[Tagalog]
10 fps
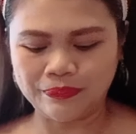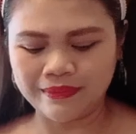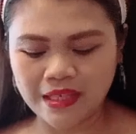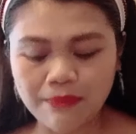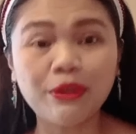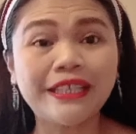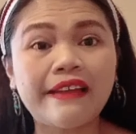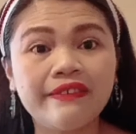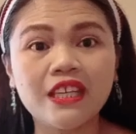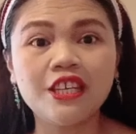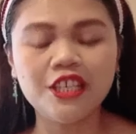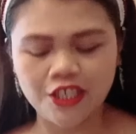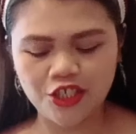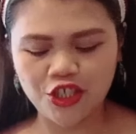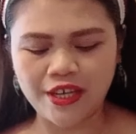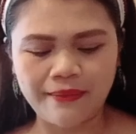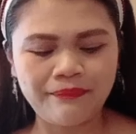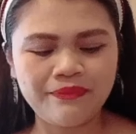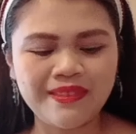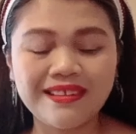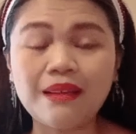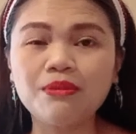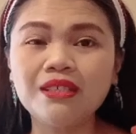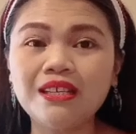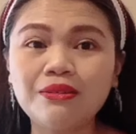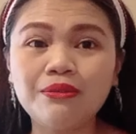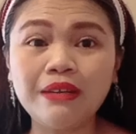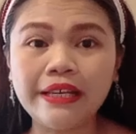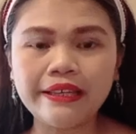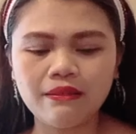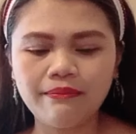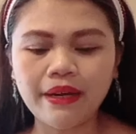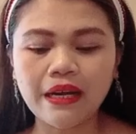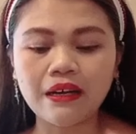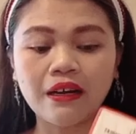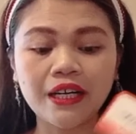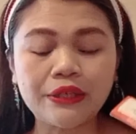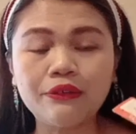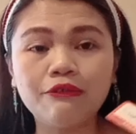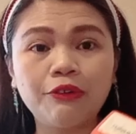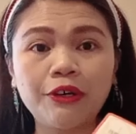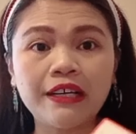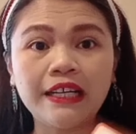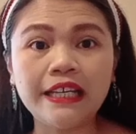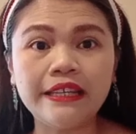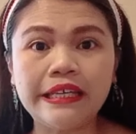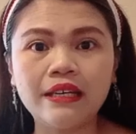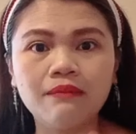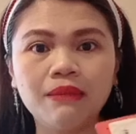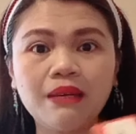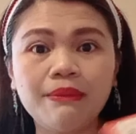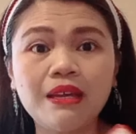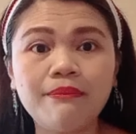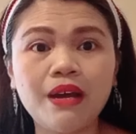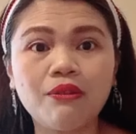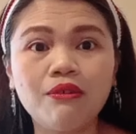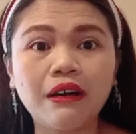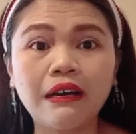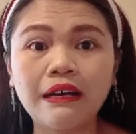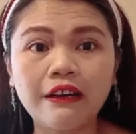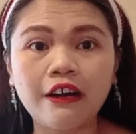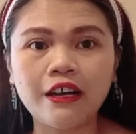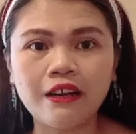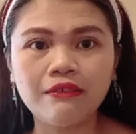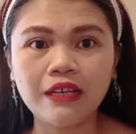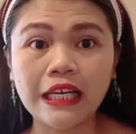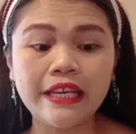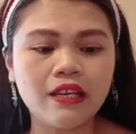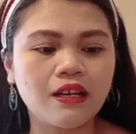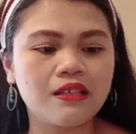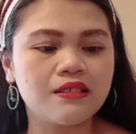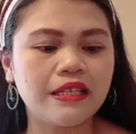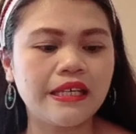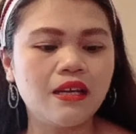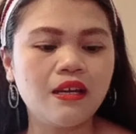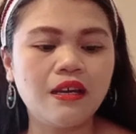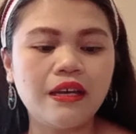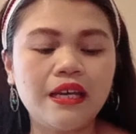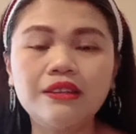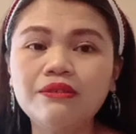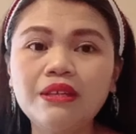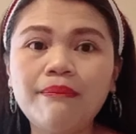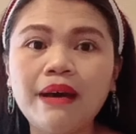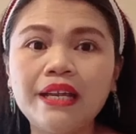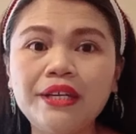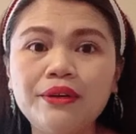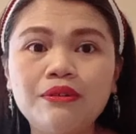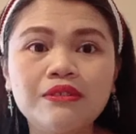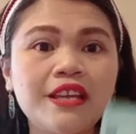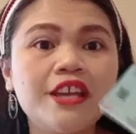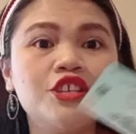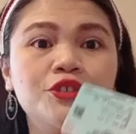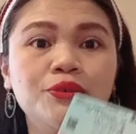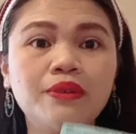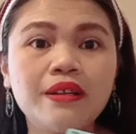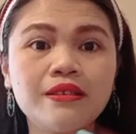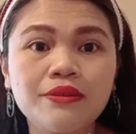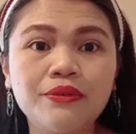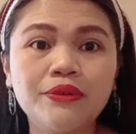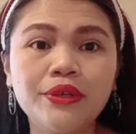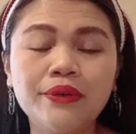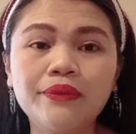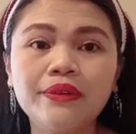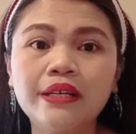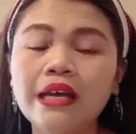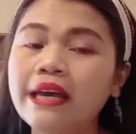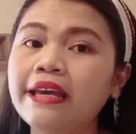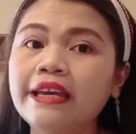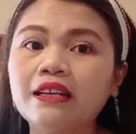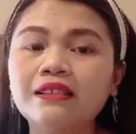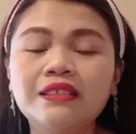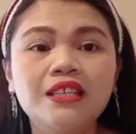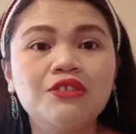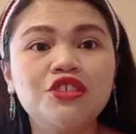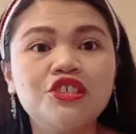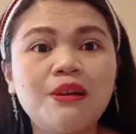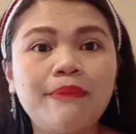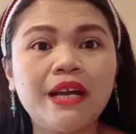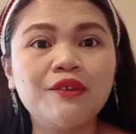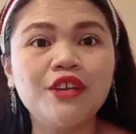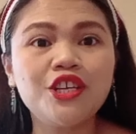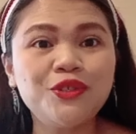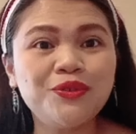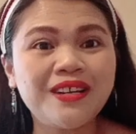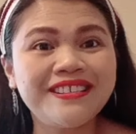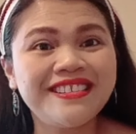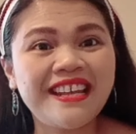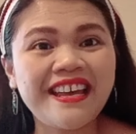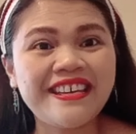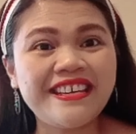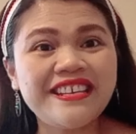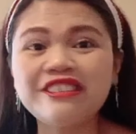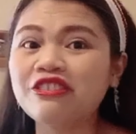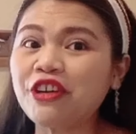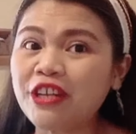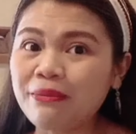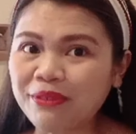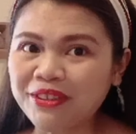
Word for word: Importante din yan siya. Tapos ito ulit, mga card ko for clinic. Madami-dami akong ka, ano, clinic kasi. Ito naman yung sa insurance ko, yung kasi dito sa Japan, yung insurance nila is 30%.